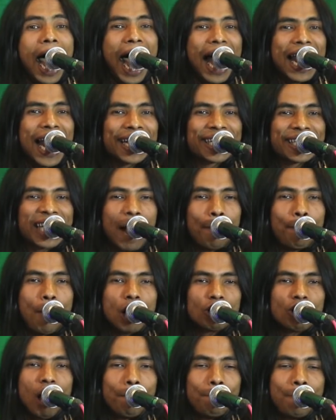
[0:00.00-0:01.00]
আরেকটা
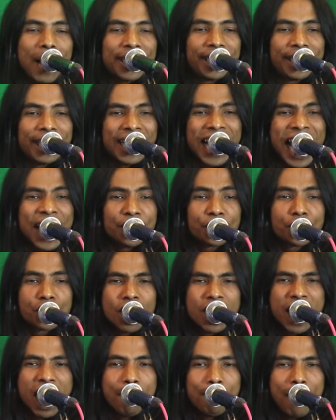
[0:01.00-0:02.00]
বদব্য ছিলেন
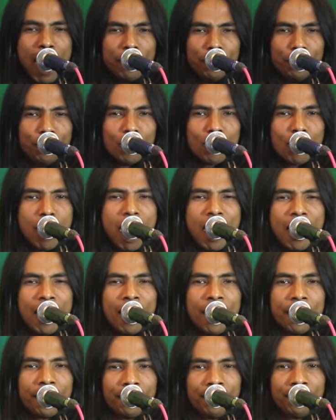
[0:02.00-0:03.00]
শোনেন
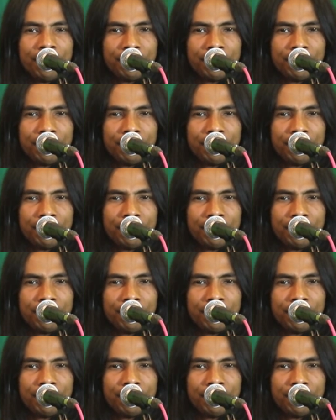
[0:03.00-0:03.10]
বন্ধুগণ